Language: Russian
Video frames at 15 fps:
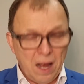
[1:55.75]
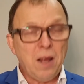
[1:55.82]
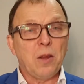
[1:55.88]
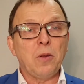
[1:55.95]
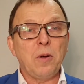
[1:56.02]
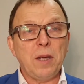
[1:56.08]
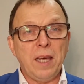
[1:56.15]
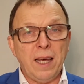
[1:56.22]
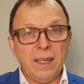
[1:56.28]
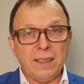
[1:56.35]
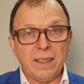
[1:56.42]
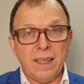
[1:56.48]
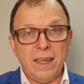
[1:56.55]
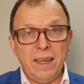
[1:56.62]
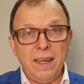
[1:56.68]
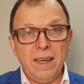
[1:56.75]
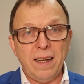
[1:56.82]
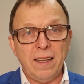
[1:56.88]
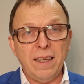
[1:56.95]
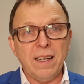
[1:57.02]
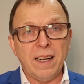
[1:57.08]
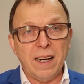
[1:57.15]
Но есть и
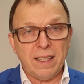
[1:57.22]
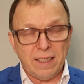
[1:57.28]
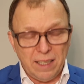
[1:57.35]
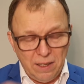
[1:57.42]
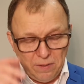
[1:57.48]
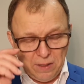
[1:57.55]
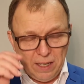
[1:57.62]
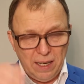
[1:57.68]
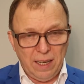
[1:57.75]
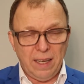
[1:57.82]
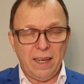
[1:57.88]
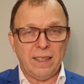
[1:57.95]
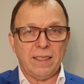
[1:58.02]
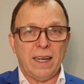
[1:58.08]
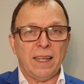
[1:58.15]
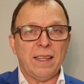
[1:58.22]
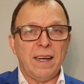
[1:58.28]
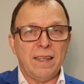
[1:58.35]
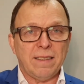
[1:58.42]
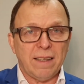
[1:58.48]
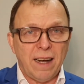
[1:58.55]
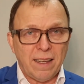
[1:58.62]
негативные, есть
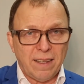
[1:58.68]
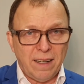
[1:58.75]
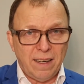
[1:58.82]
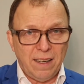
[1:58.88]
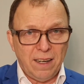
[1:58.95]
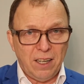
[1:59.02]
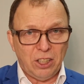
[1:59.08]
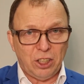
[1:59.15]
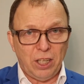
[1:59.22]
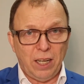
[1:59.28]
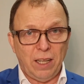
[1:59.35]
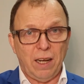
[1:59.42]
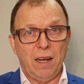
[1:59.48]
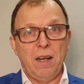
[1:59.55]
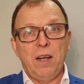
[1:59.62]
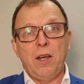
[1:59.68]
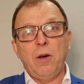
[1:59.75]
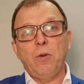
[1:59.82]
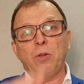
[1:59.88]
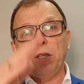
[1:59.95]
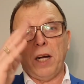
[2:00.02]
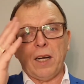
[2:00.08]
отрицательные решения. И
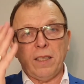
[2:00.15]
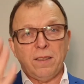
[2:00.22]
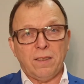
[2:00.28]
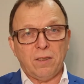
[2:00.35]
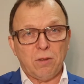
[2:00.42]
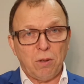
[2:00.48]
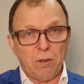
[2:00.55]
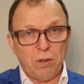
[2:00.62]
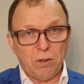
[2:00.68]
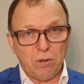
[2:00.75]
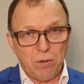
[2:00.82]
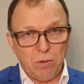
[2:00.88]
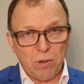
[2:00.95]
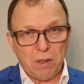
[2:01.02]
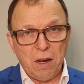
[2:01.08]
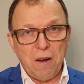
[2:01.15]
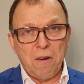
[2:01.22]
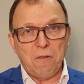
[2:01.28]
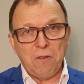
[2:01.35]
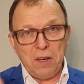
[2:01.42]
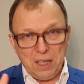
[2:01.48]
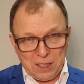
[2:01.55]
уже Конституционный суд
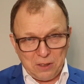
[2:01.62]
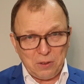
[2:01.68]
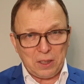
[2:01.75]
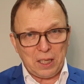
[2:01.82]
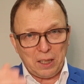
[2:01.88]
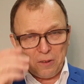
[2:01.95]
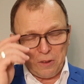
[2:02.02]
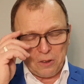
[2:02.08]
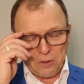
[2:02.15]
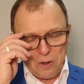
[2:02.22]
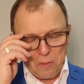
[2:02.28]
вынес вот это вот свое